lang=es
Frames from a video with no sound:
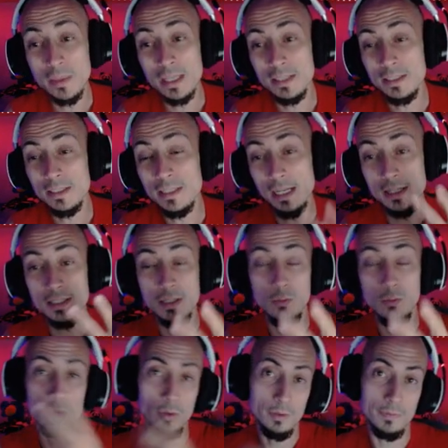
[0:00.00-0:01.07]
Este sería el
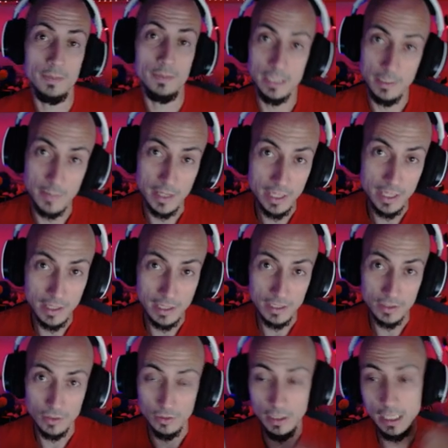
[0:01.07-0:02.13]
segundo fin de Magic de la
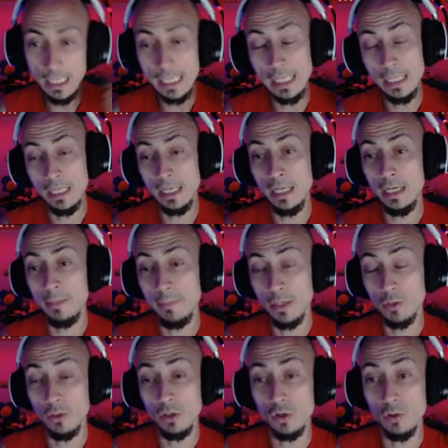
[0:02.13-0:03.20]
historia, el del
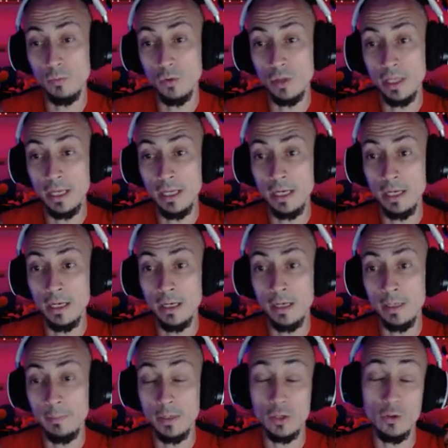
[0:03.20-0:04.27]
invierno del combo del
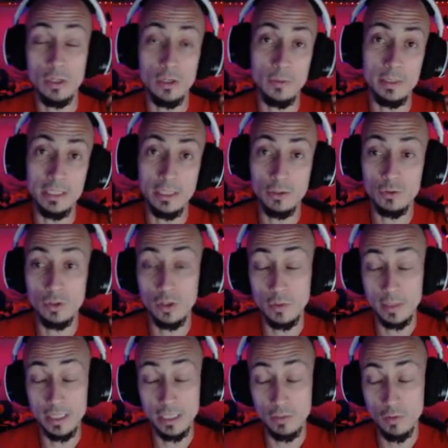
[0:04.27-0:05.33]
invierno del 98 al
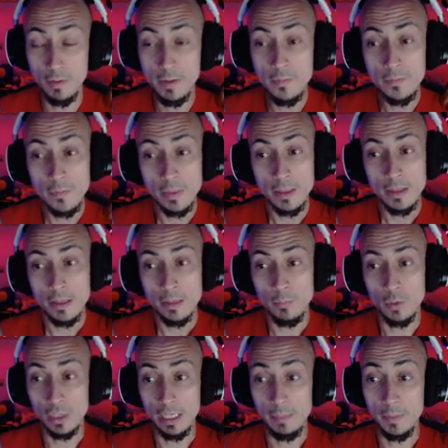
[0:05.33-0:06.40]
99.
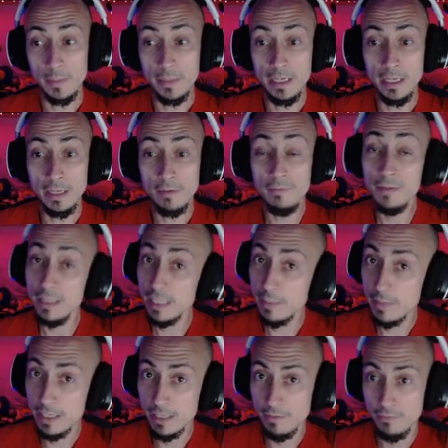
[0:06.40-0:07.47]
Porque el primer fin de
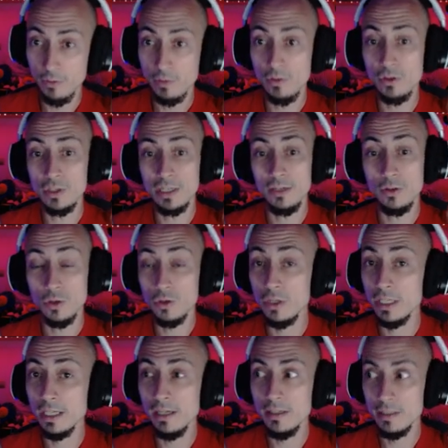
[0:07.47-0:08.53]
Magic fue cuando salió
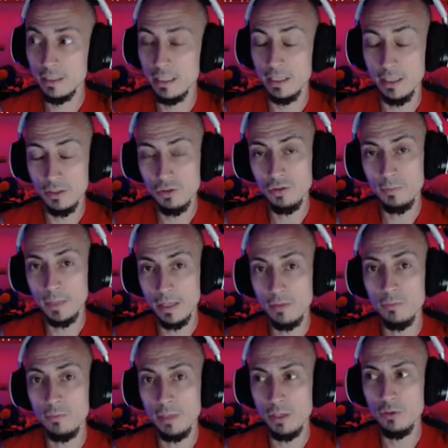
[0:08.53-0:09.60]
Chronicles y de hecho parece
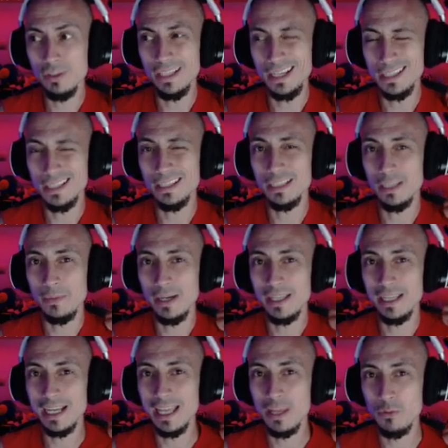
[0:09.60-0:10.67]
un vídeo interesante hablar
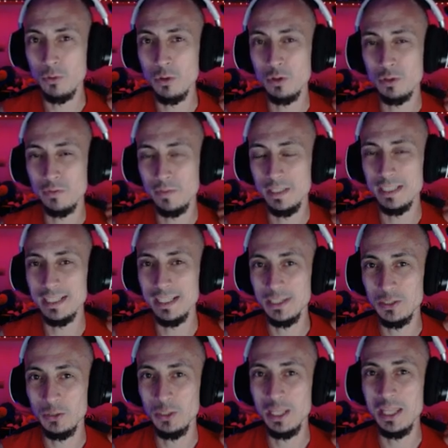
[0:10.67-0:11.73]
de cada uno de los fines de la
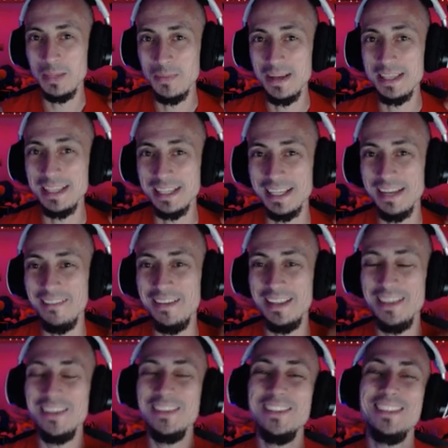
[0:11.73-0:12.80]
historia de Magic que ha
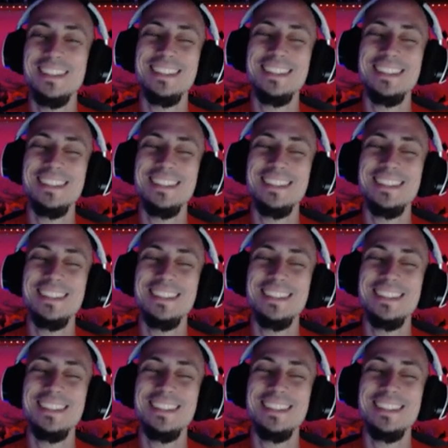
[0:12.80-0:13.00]
habido.